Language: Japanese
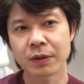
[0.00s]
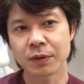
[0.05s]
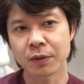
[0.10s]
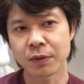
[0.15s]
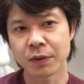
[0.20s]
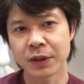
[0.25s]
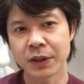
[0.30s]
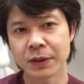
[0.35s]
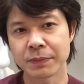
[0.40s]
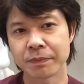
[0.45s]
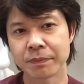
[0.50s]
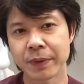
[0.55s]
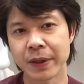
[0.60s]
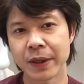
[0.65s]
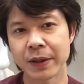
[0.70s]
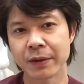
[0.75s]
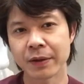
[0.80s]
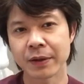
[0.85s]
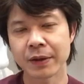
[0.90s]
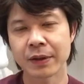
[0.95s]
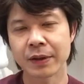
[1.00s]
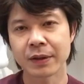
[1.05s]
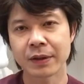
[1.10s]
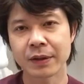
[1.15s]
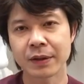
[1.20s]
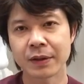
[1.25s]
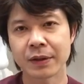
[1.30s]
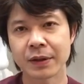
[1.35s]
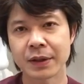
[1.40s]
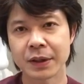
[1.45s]
その失敗
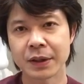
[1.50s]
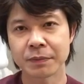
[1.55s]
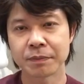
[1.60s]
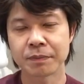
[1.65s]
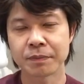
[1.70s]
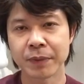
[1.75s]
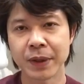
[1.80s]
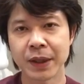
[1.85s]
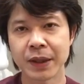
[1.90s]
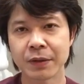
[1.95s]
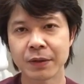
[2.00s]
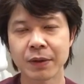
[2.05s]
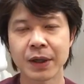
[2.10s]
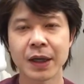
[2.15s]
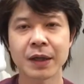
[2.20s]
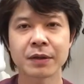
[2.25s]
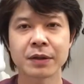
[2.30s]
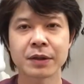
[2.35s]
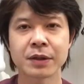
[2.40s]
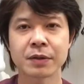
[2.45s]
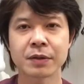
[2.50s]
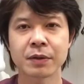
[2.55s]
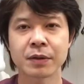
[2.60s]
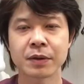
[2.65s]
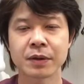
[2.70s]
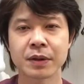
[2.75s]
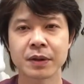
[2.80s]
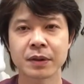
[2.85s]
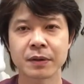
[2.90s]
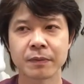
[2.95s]
失敗の確率を